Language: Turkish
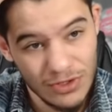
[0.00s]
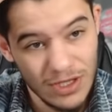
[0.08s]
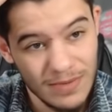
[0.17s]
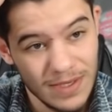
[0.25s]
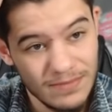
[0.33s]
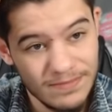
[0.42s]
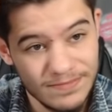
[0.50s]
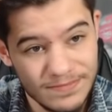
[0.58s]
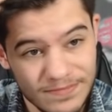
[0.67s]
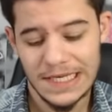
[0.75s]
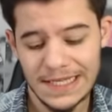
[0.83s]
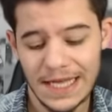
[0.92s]
oldu la benim?
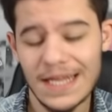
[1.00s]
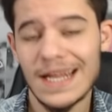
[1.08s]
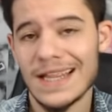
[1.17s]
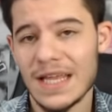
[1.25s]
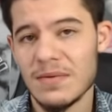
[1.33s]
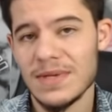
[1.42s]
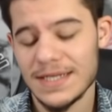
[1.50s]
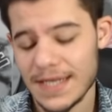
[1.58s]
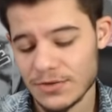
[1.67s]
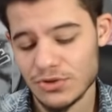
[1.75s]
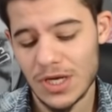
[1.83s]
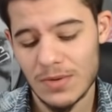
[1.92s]
İki tane alınabilir
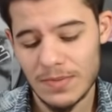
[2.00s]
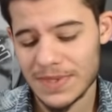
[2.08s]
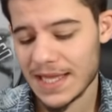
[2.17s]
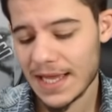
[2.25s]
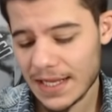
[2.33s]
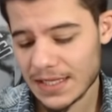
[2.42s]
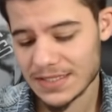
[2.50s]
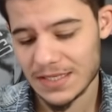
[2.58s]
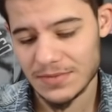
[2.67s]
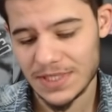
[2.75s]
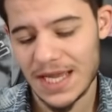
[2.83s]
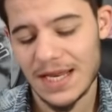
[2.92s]
yazıyor ama bir tane
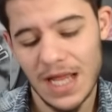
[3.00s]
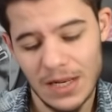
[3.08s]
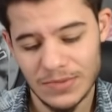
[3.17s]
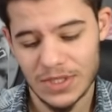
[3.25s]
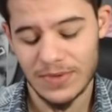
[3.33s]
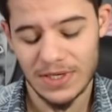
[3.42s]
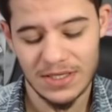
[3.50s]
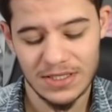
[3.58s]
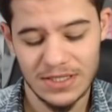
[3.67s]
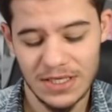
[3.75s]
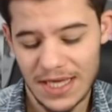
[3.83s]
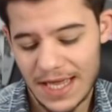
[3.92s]
alacağım. Diğerini almayacağım
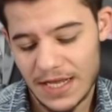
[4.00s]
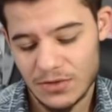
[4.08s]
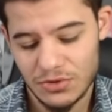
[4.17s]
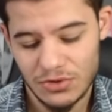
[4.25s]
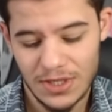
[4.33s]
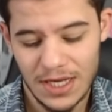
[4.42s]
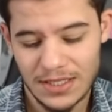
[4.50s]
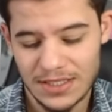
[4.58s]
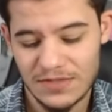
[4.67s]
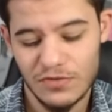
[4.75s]
arkadaşlar. Gerek yok yani.